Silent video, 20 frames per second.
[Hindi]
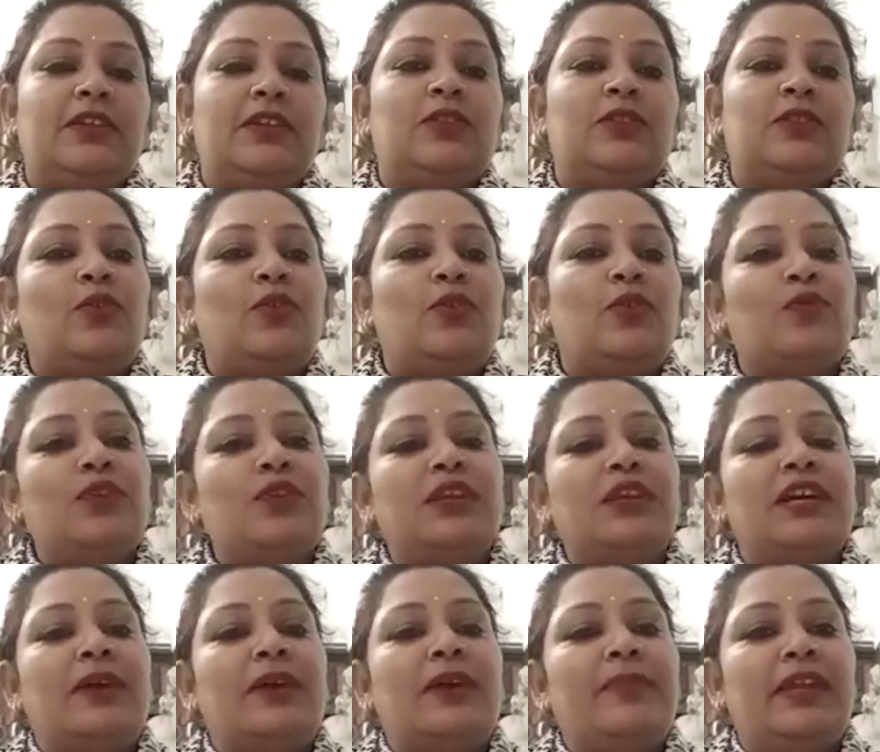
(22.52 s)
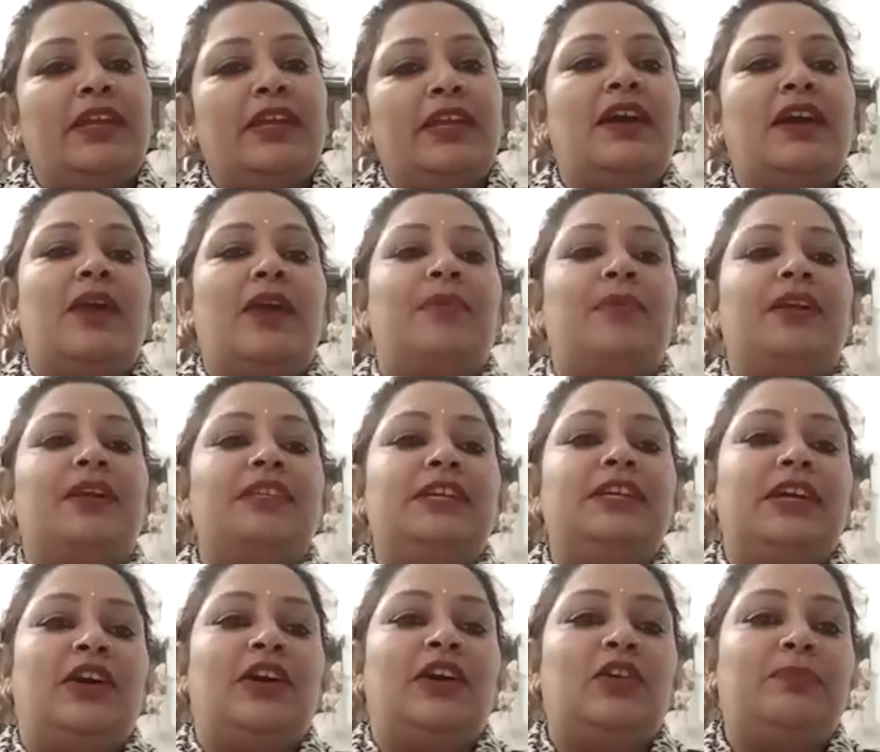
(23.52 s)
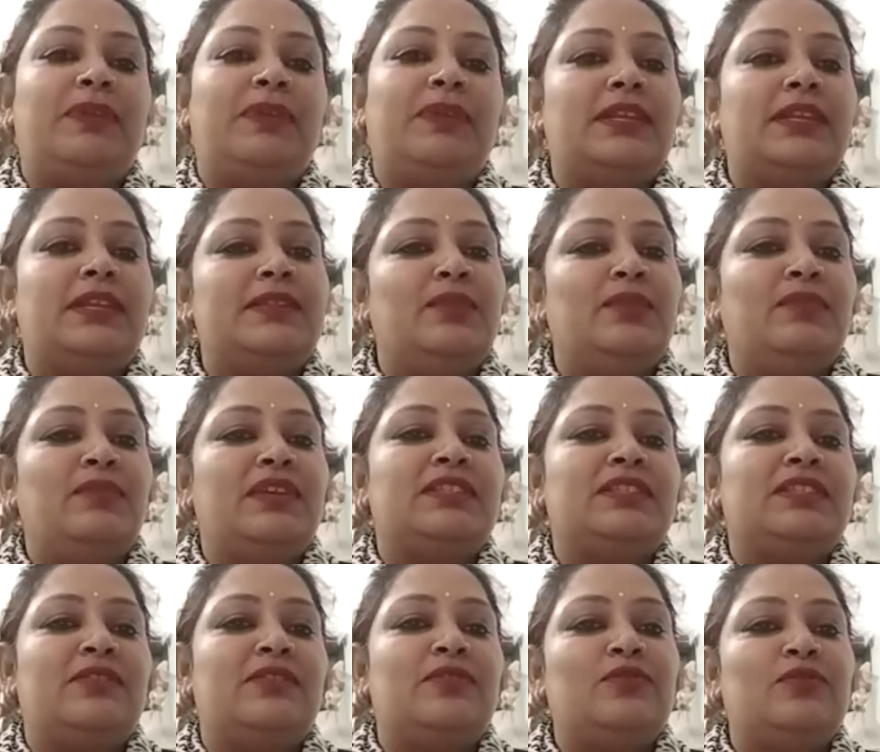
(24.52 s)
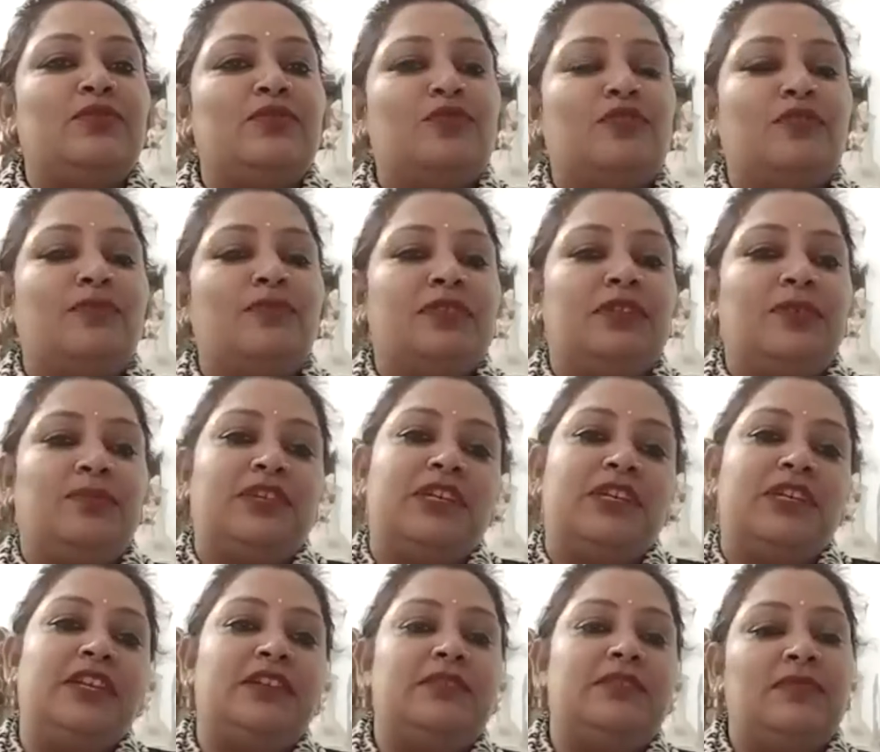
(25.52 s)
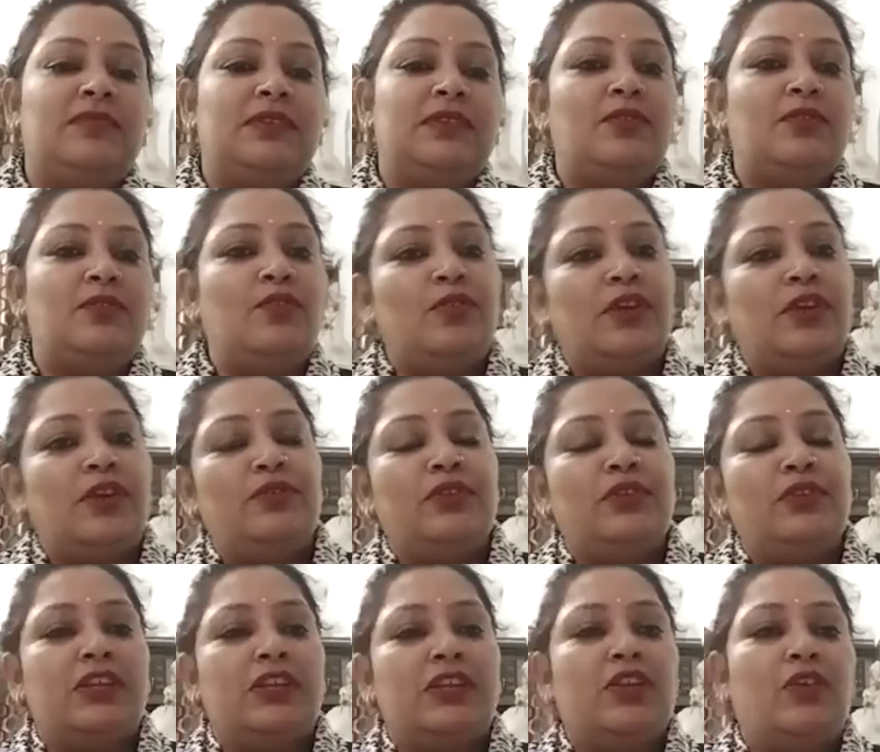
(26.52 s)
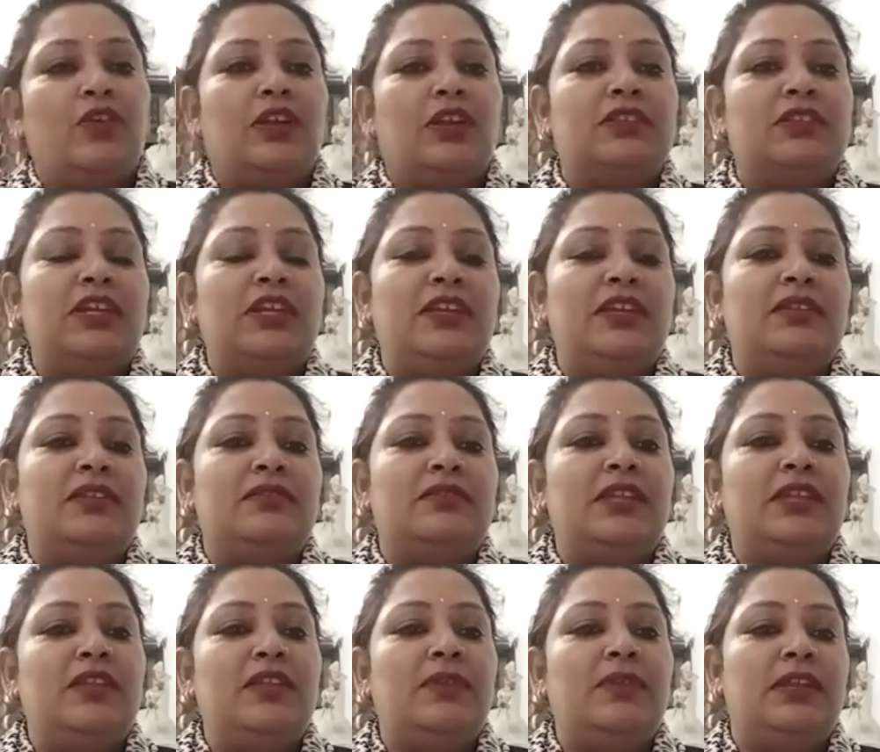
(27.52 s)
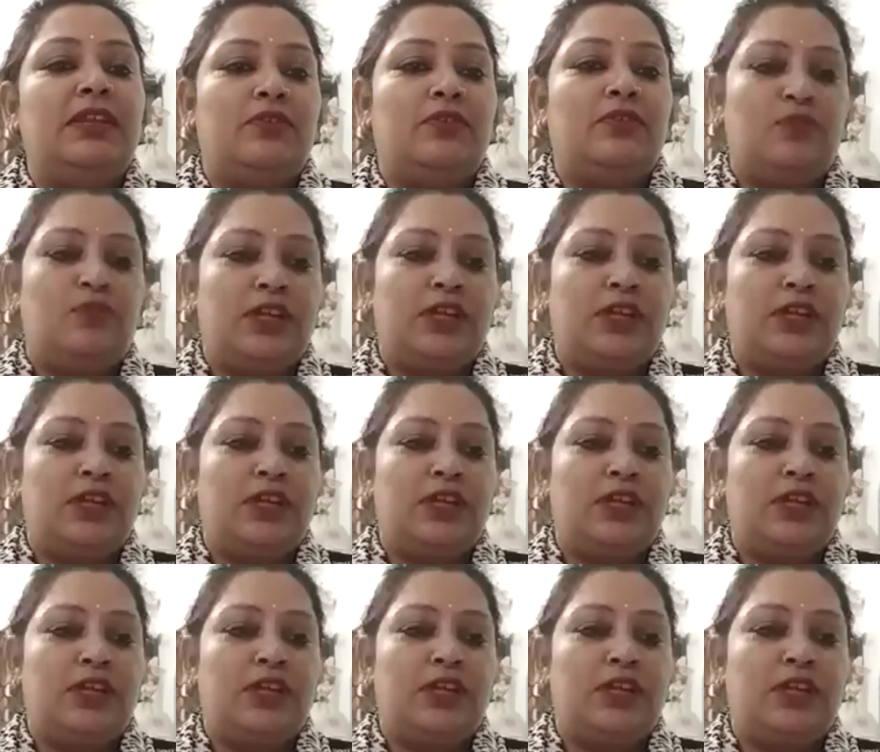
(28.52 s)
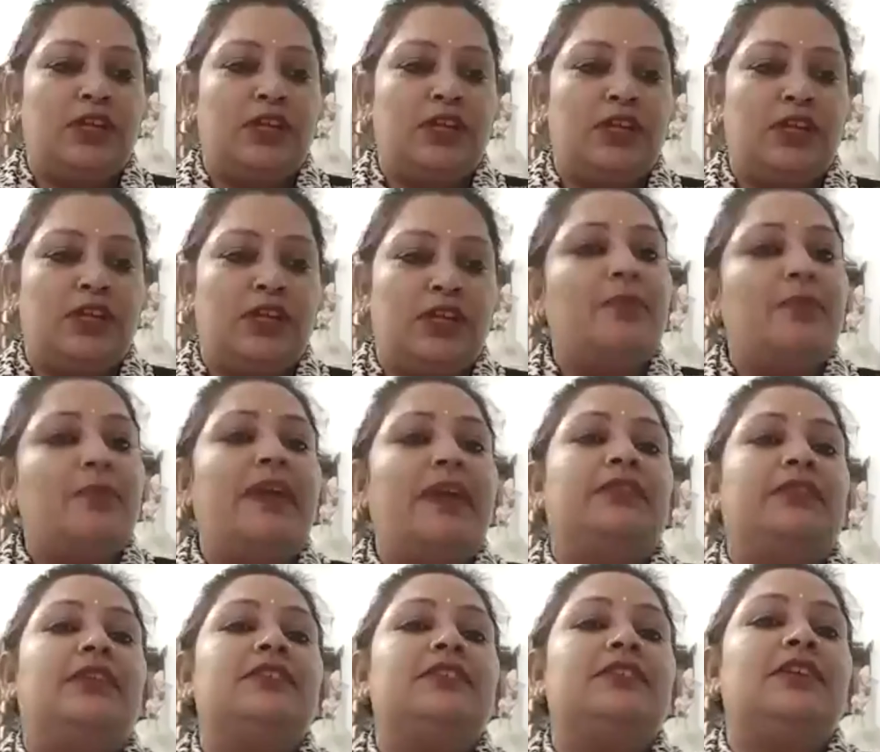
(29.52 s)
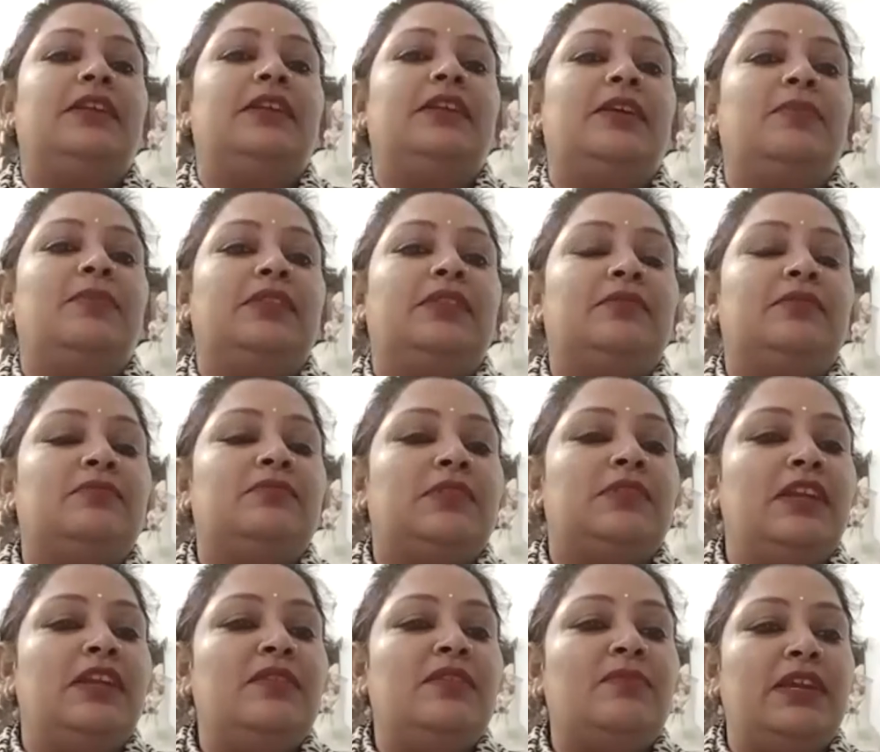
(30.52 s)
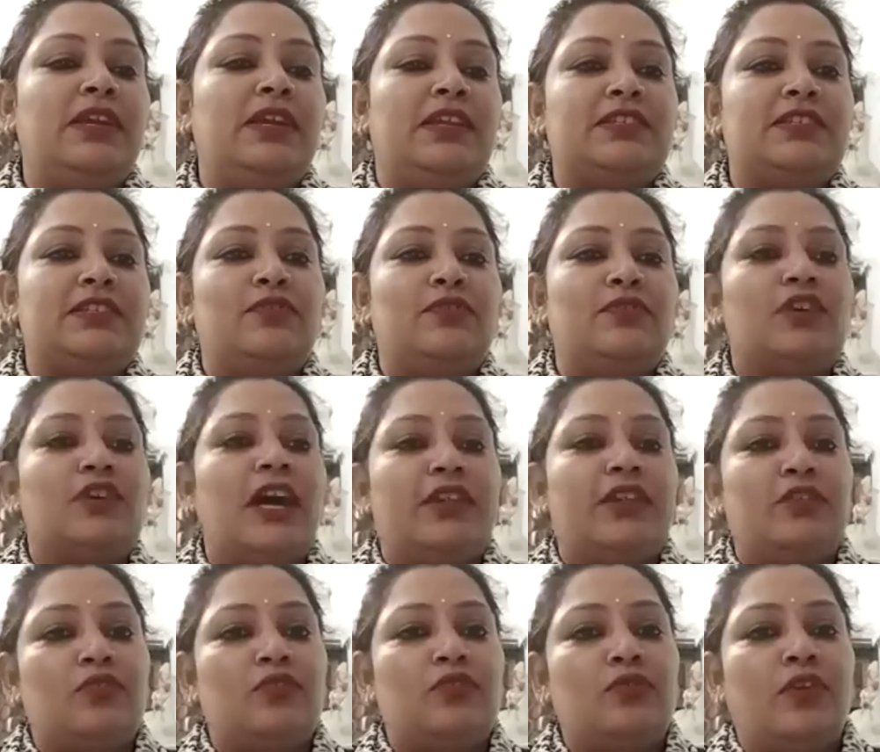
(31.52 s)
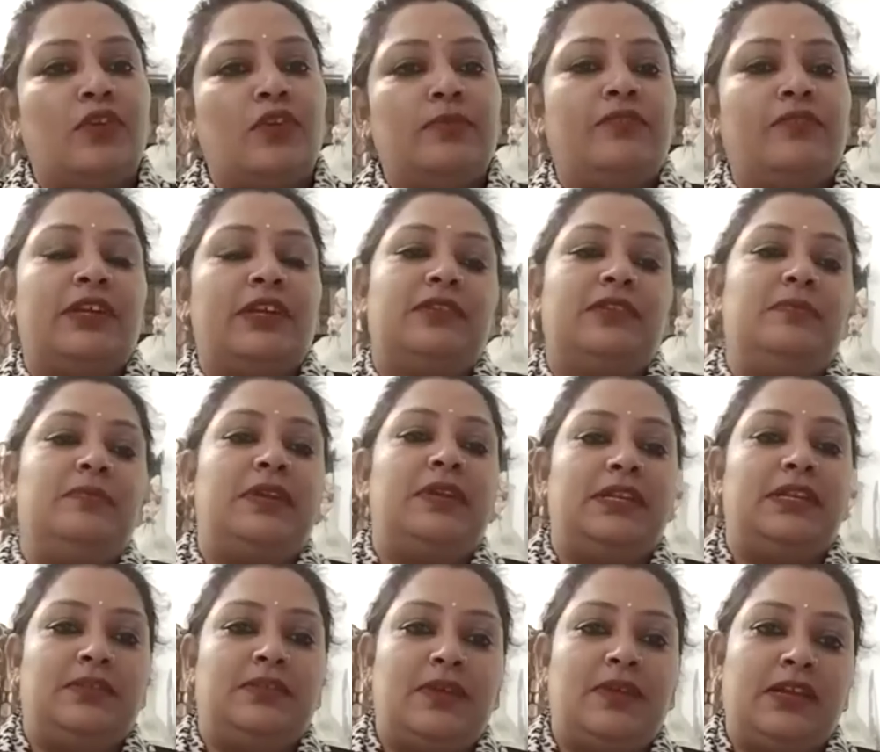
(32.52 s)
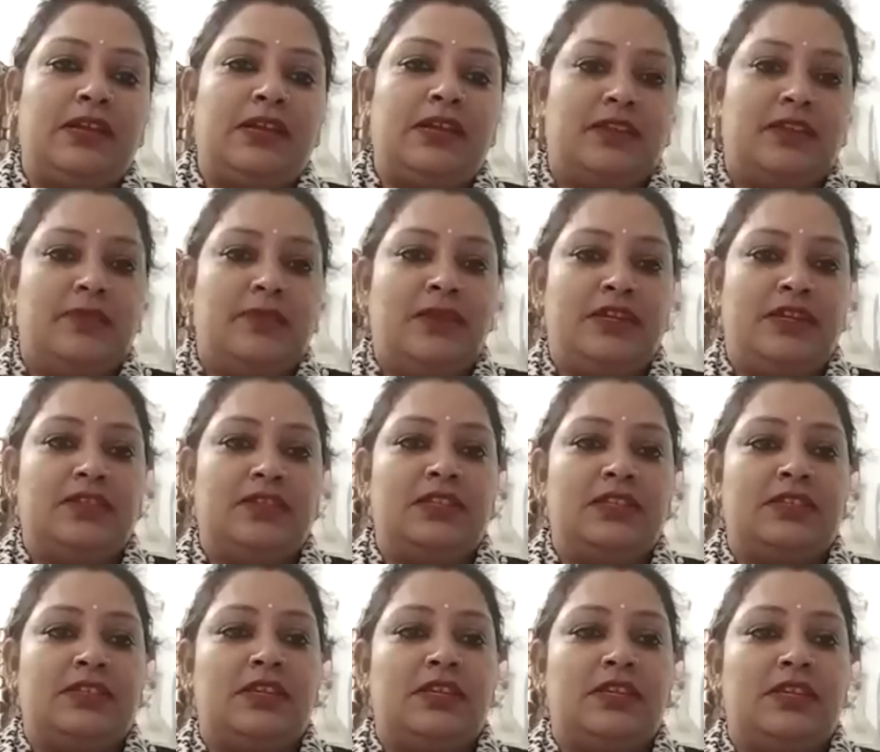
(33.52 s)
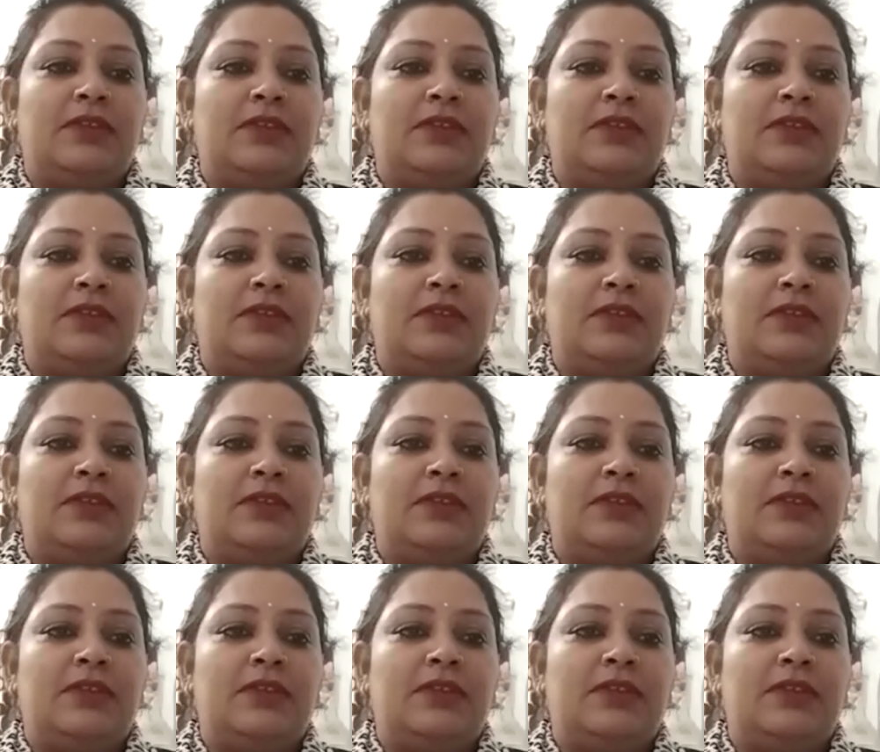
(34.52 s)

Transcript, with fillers: तो उनका मैंने गामा दिया और पंद्रह दिन में सर उनको मतलब ठीक हो गई उनकी और तीन तीन महीने उन्होंने खाया तो उनके बेहतर रिजल्ट हैं बट तीन महीने से वो खा रही थी उनको कोई भी फर्क नहीं पड़ रहा था बाहर की मेडिसिन से